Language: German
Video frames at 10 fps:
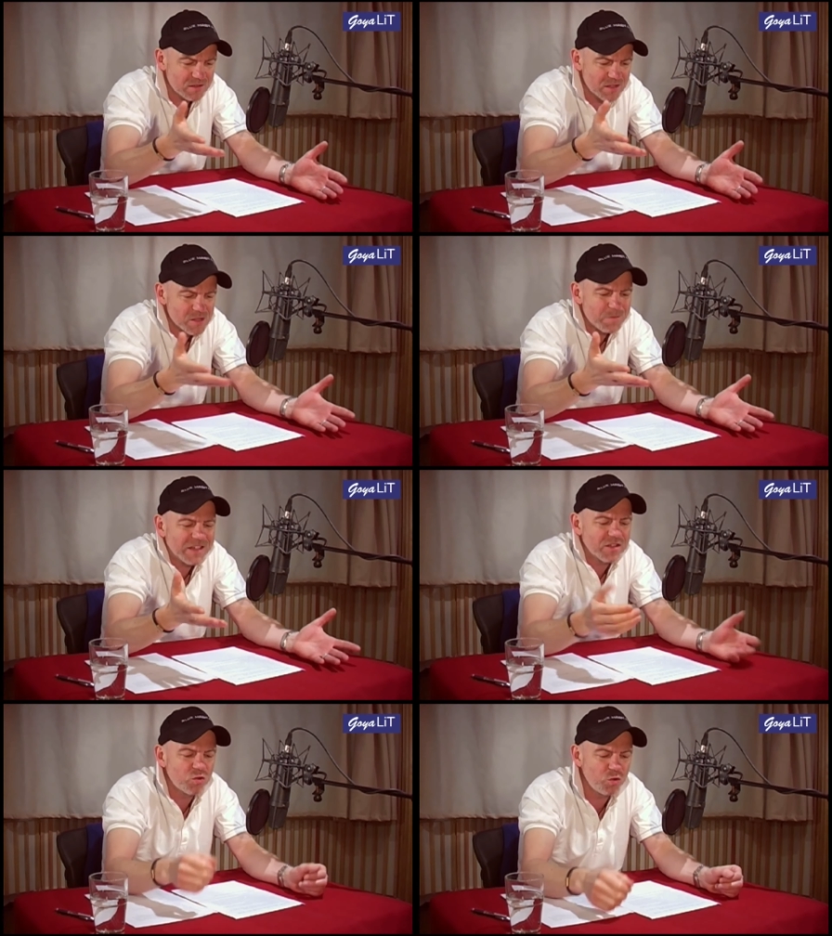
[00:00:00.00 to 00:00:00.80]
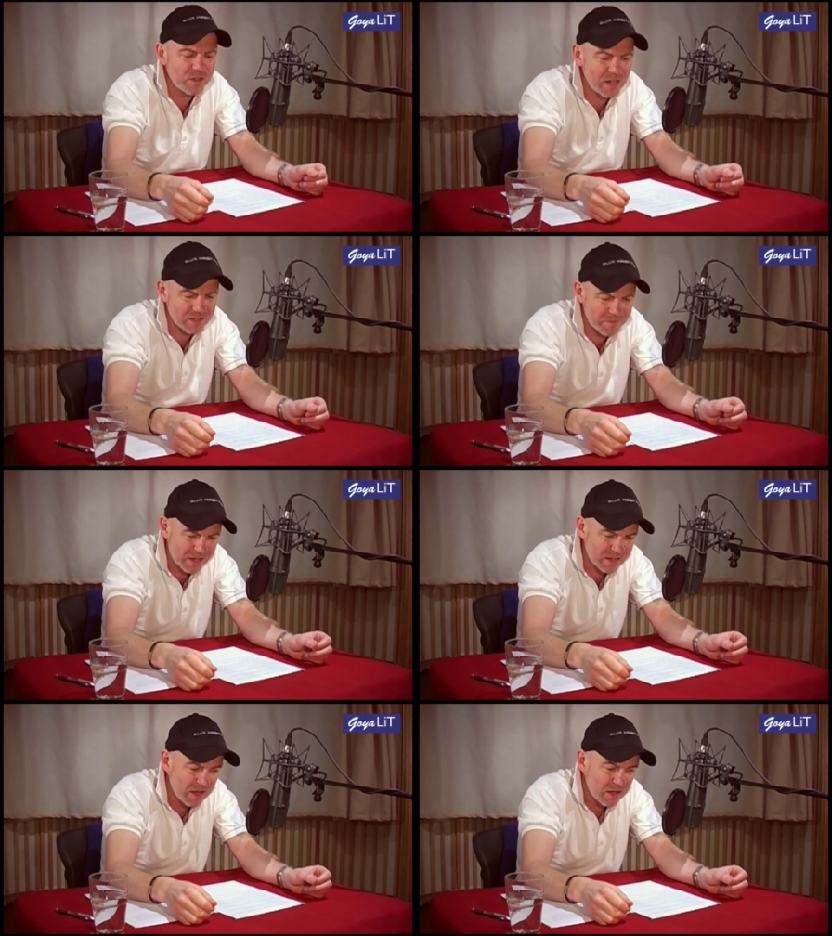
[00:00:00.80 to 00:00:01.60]
diese Plattitüden, alter
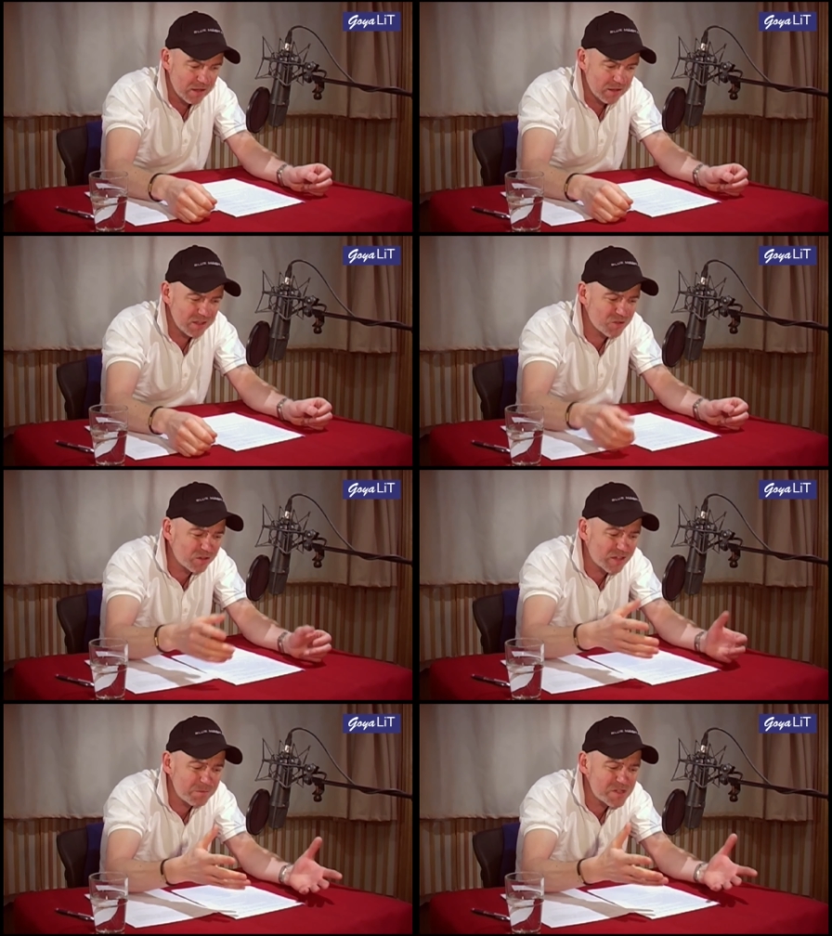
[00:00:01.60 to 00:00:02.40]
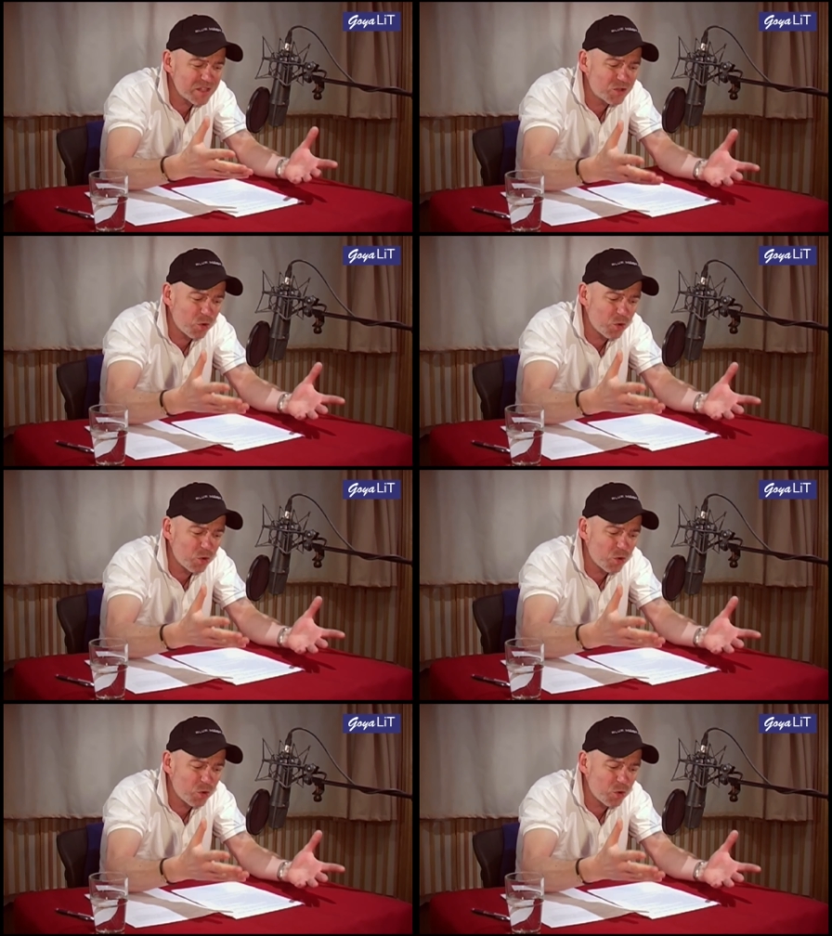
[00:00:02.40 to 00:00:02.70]
Mann? Ich könnte ein bisschen